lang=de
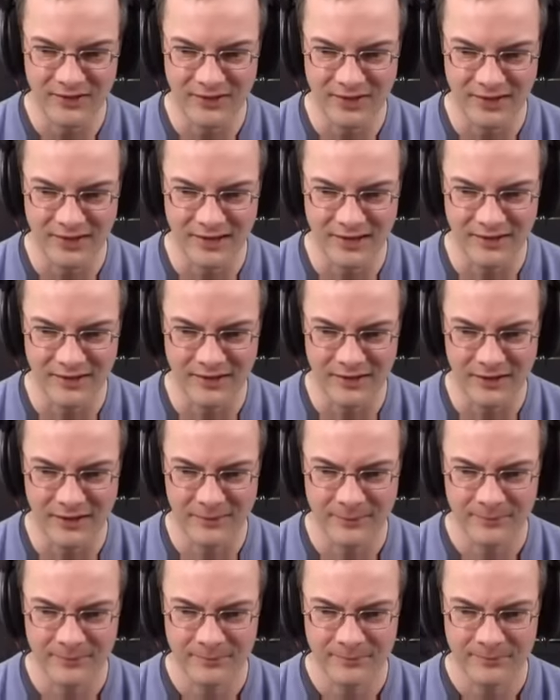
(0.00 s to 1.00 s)

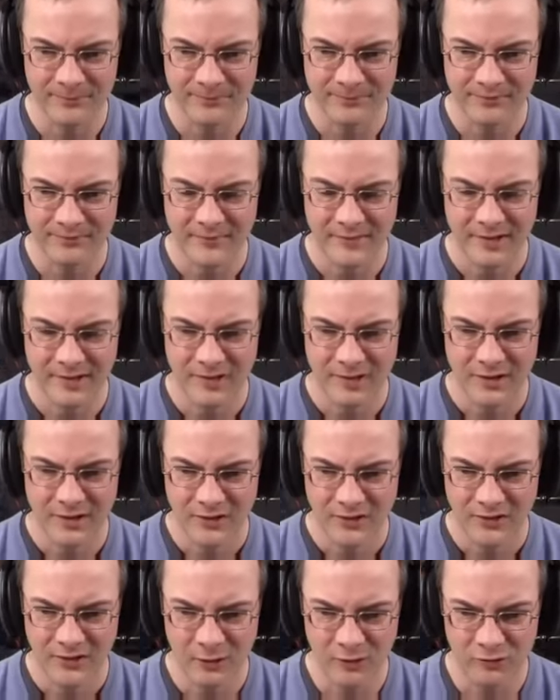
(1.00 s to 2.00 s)
dahinter.
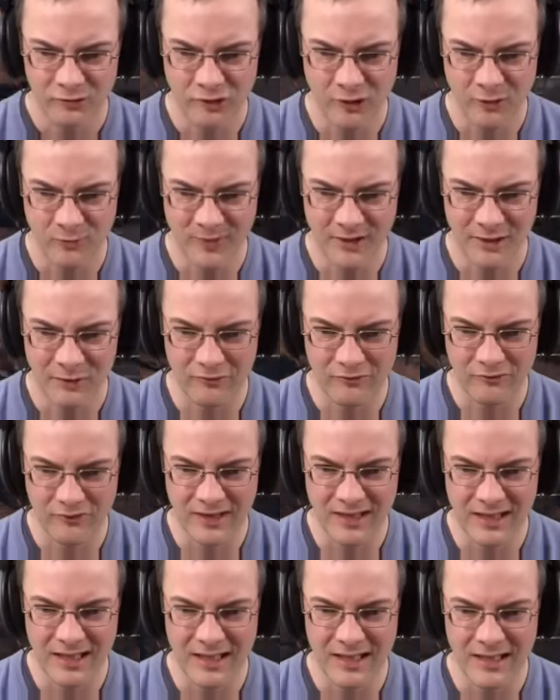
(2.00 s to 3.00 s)
So, jetzt schauen wir mal auf
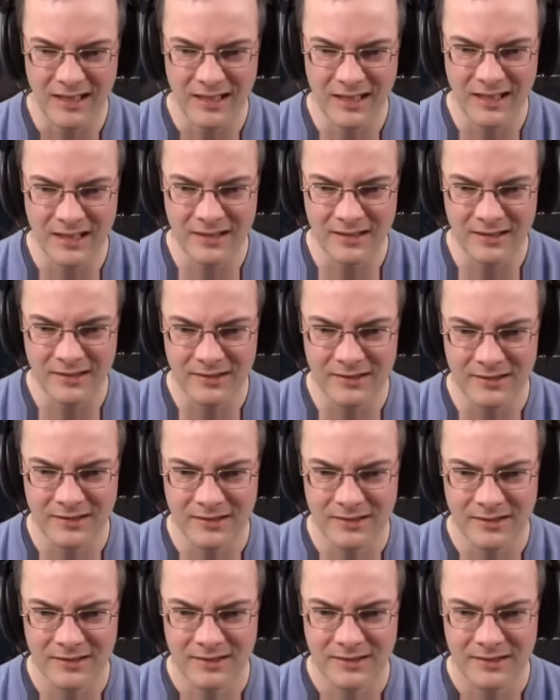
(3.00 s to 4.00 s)
ihn hier.
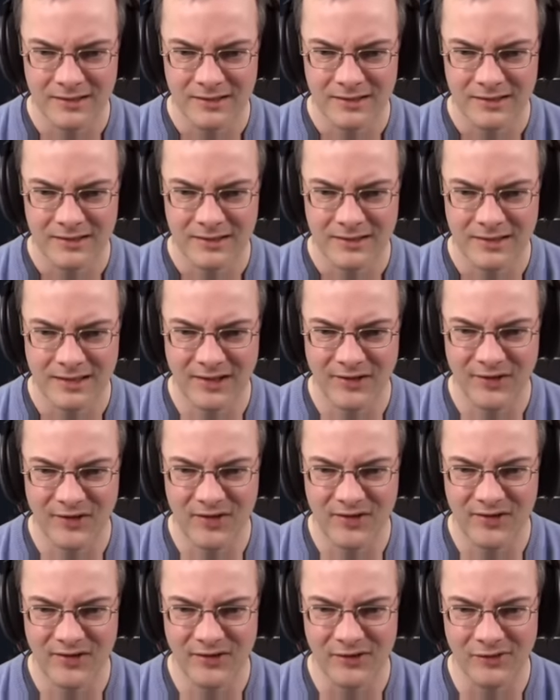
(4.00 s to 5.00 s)
Das
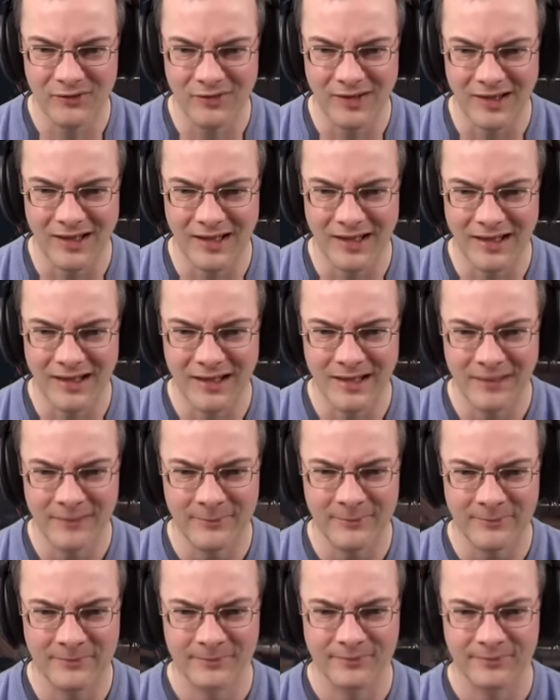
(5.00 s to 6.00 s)
sind zwei.
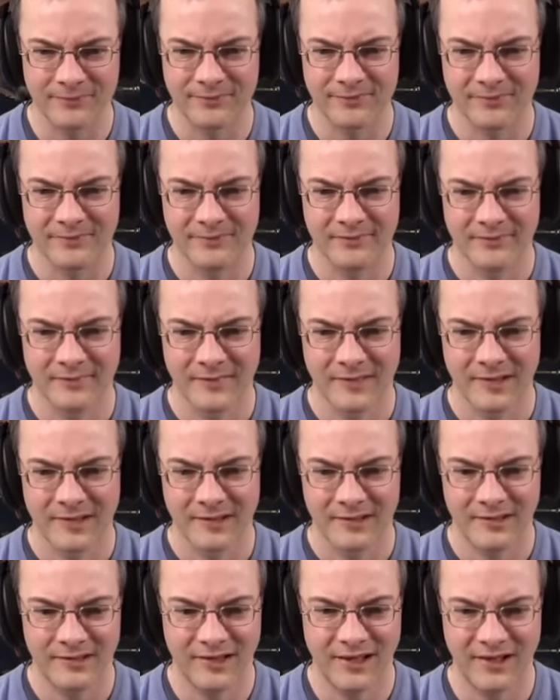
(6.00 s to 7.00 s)

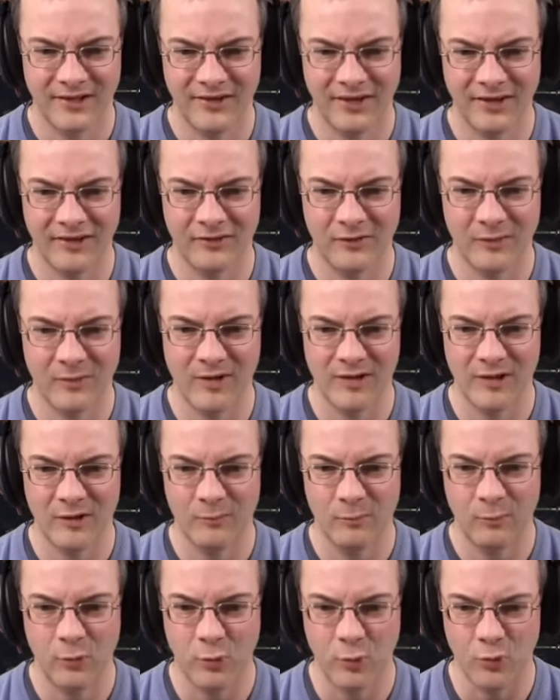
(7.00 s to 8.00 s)
Da setzen wir mal
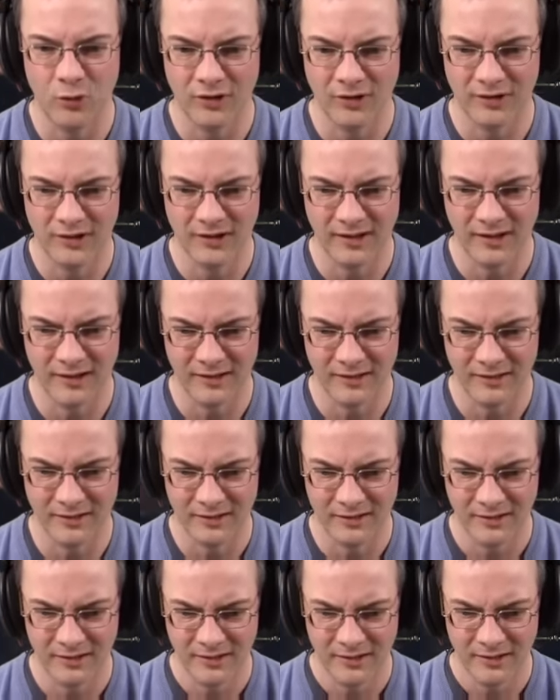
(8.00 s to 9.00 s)
den Bogen ein
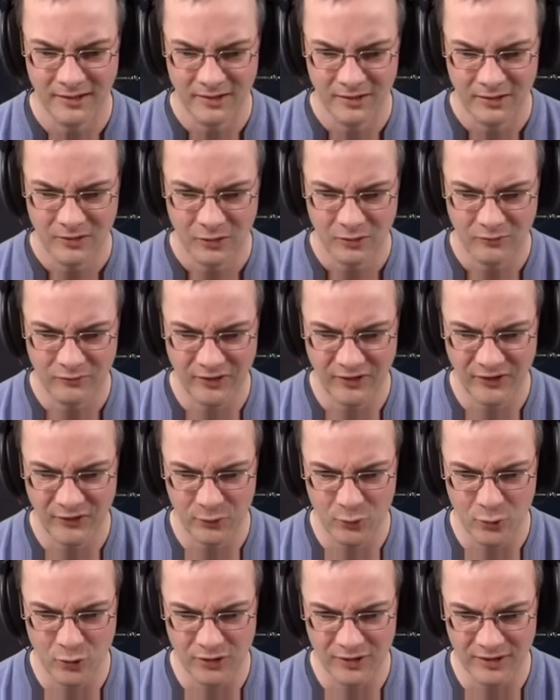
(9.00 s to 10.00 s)
und
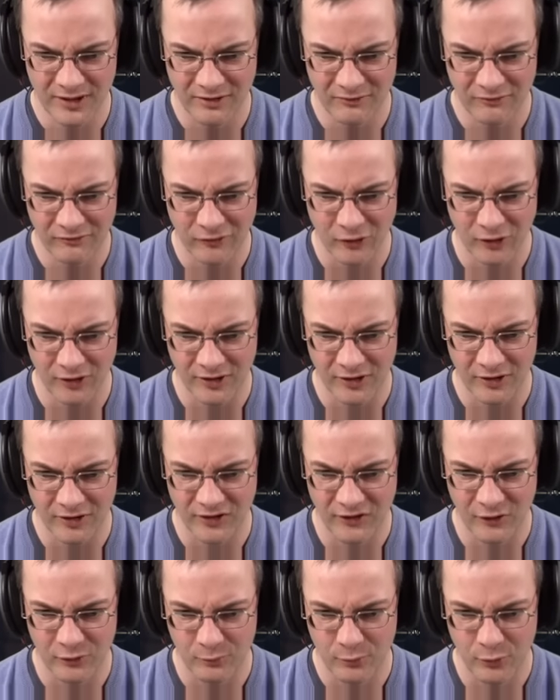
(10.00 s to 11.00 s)
versuchen, den vorderen
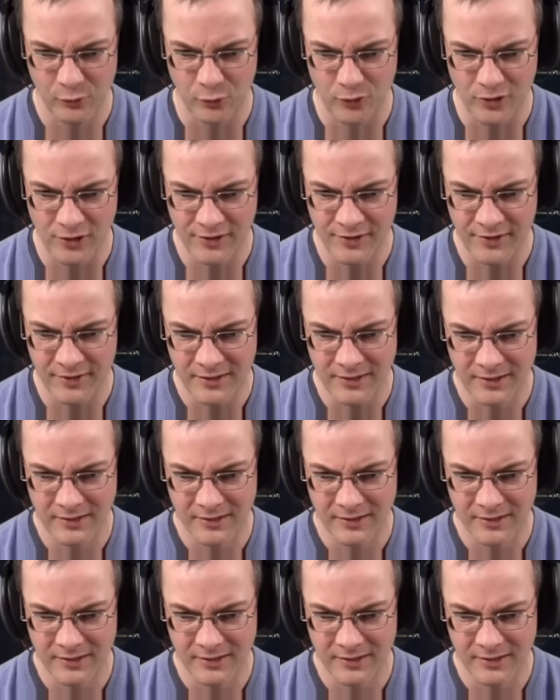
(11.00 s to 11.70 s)
zu pullen.